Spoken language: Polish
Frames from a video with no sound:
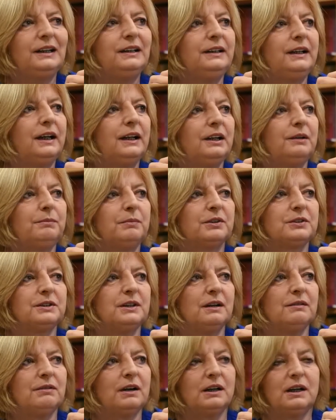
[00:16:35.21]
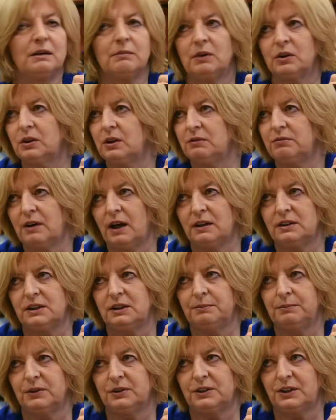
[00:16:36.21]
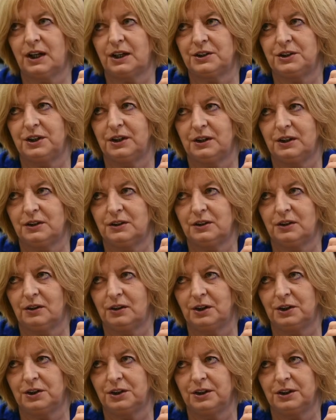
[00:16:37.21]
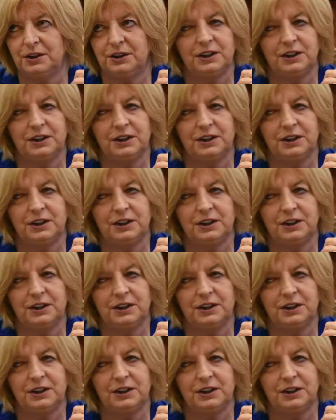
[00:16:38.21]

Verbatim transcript: idei poznawania motywacji postaci historycznych.